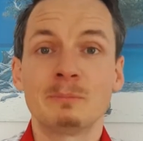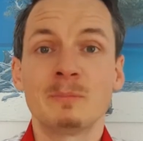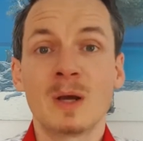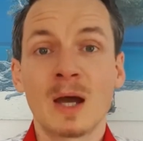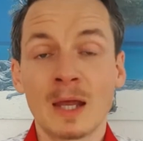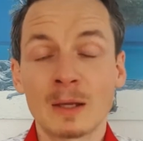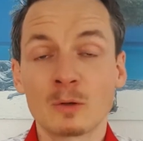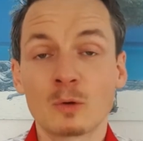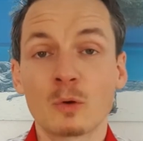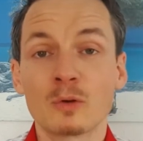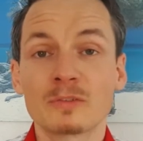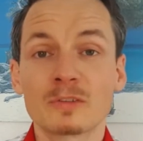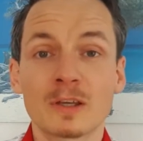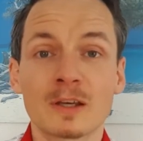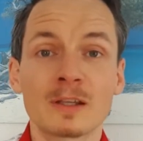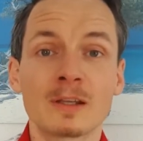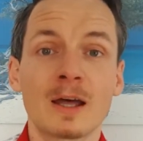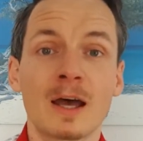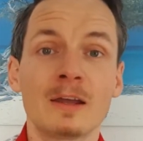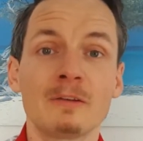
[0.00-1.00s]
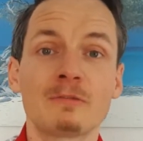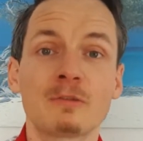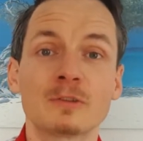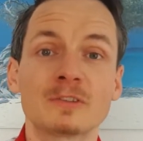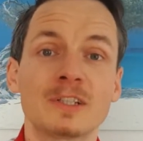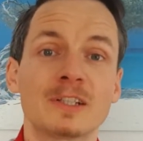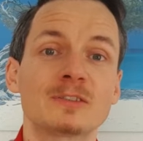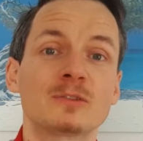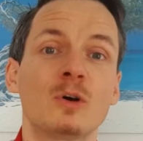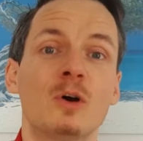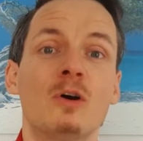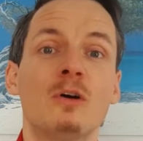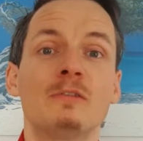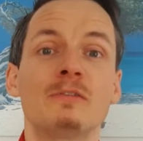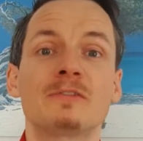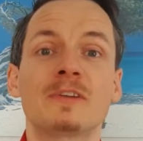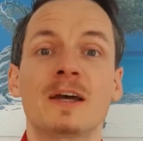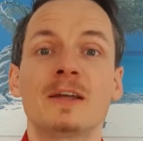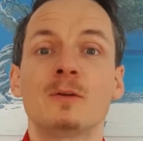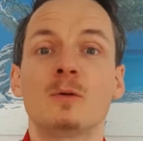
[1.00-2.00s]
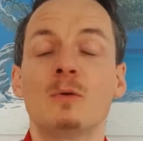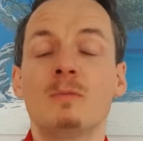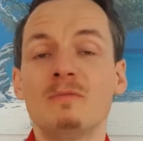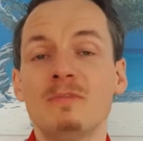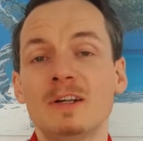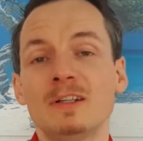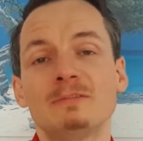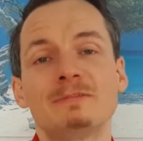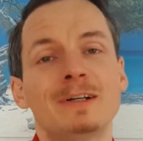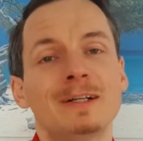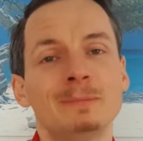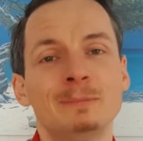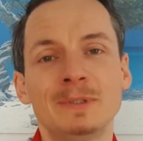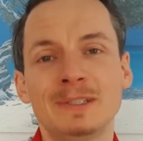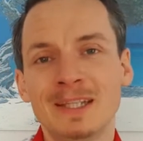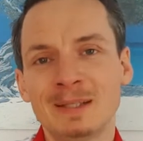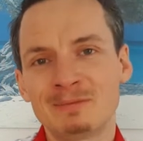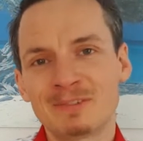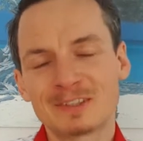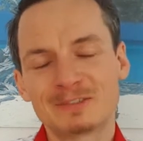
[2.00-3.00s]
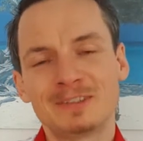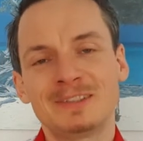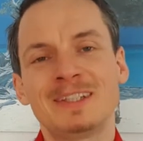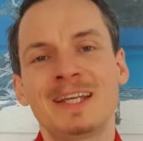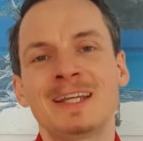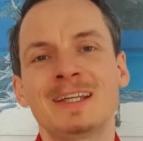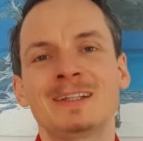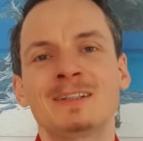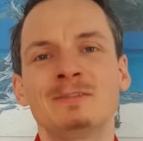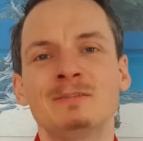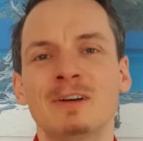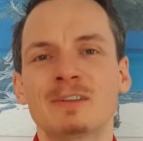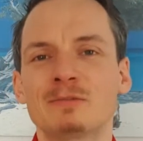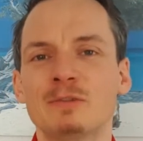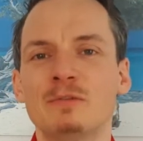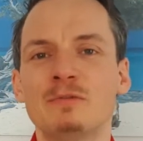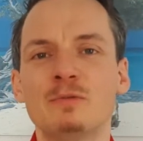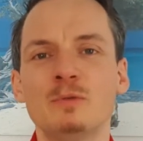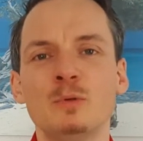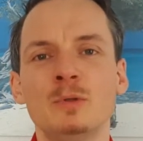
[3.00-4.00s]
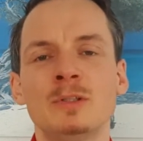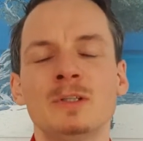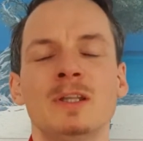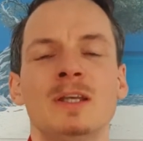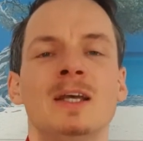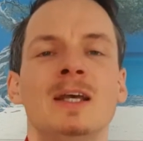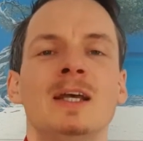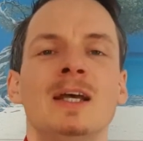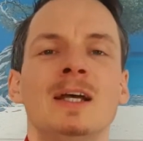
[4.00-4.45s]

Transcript: einen größeren Einfluss hast du auch auf deine Umwelt, weil mit dem, was wir denken, was wir fühlen,